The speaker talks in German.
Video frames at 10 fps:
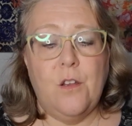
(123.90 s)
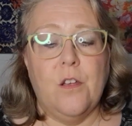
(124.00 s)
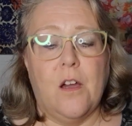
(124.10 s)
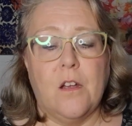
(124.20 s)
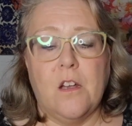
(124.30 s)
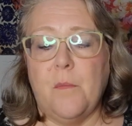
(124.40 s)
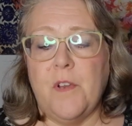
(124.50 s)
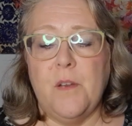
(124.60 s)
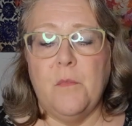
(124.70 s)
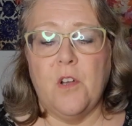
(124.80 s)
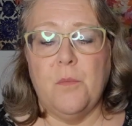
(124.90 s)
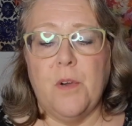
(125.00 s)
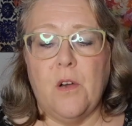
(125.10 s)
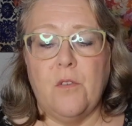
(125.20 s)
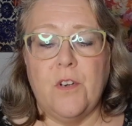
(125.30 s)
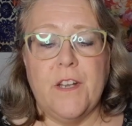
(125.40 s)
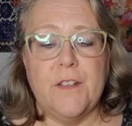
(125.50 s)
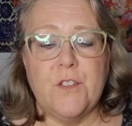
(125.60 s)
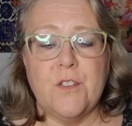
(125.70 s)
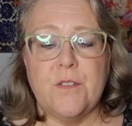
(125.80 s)
ja, kann man immer gebrauchen.
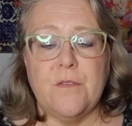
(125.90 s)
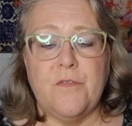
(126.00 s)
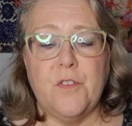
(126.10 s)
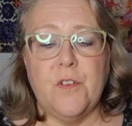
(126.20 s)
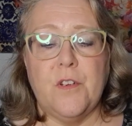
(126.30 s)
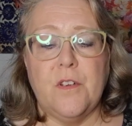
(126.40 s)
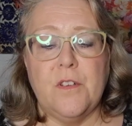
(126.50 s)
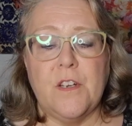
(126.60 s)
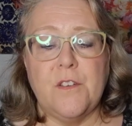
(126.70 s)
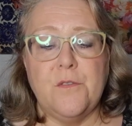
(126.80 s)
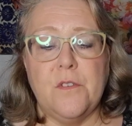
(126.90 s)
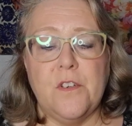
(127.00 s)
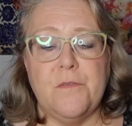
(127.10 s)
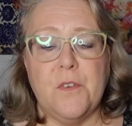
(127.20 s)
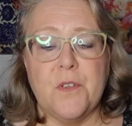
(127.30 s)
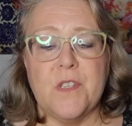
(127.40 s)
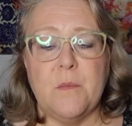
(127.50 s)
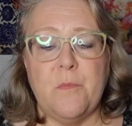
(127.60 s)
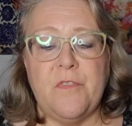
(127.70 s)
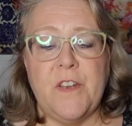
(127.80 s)
Glanz für natürlich
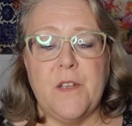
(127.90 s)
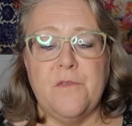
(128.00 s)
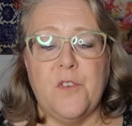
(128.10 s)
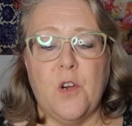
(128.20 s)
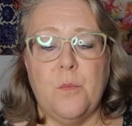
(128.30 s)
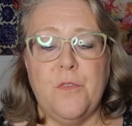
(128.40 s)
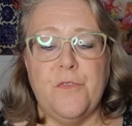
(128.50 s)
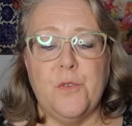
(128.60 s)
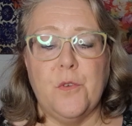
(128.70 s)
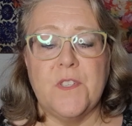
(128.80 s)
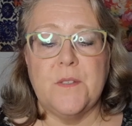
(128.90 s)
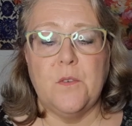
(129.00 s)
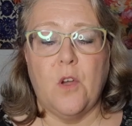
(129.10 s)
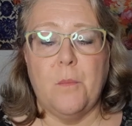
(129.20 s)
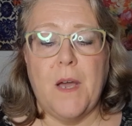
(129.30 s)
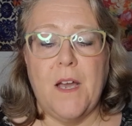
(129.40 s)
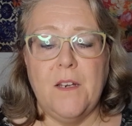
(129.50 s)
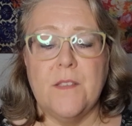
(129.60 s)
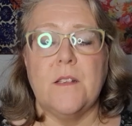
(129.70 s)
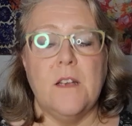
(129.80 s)
wirksame Pflegeformel für
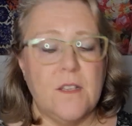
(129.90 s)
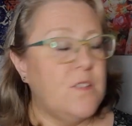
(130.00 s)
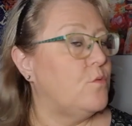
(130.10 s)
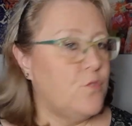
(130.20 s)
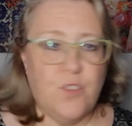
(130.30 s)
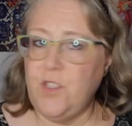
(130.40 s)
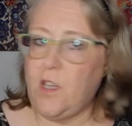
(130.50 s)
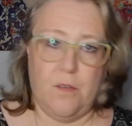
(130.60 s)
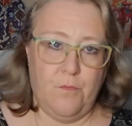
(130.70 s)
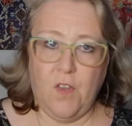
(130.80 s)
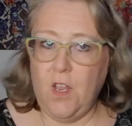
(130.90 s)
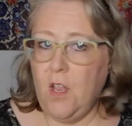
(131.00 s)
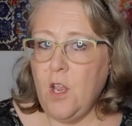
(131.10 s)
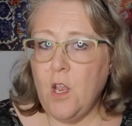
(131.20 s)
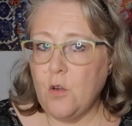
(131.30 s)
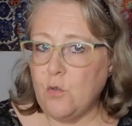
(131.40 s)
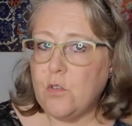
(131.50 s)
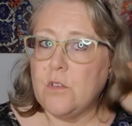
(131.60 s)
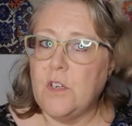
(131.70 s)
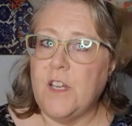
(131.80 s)
normales, glanzloses Haar.
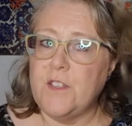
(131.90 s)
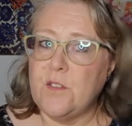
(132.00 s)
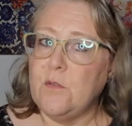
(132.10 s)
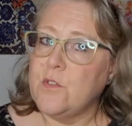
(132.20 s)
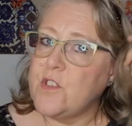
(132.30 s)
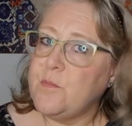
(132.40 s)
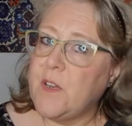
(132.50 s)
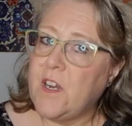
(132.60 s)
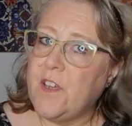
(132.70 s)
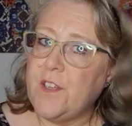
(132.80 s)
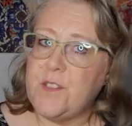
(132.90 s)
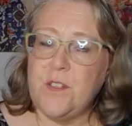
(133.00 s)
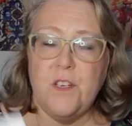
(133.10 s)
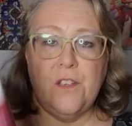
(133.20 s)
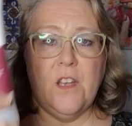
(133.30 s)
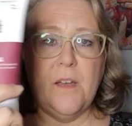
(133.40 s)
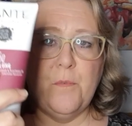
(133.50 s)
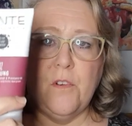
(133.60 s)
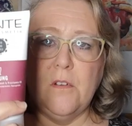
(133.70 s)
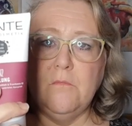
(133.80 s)
Gut, glanzlos ist mein Haar jetzt nicht,
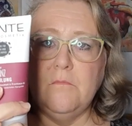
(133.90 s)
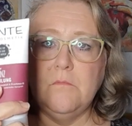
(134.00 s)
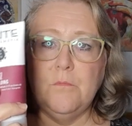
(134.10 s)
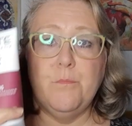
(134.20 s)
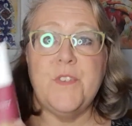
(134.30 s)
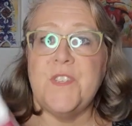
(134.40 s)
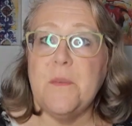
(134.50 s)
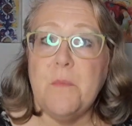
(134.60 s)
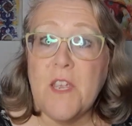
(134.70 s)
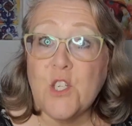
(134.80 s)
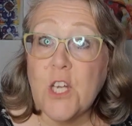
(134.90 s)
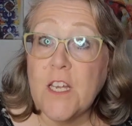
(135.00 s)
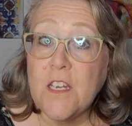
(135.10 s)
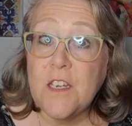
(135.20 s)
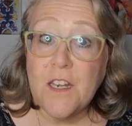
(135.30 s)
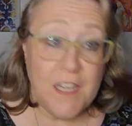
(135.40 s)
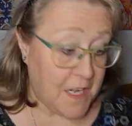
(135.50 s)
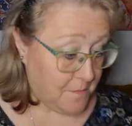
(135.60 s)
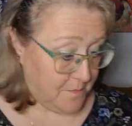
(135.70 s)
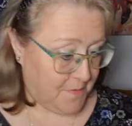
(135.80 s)
aber ein bisschen mehr schadet ja
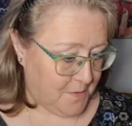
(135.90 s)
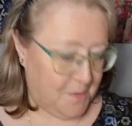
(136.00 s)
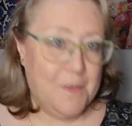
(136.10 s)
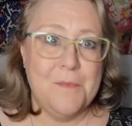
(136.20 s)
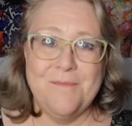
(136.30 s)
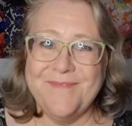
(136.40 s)
nie. Ne?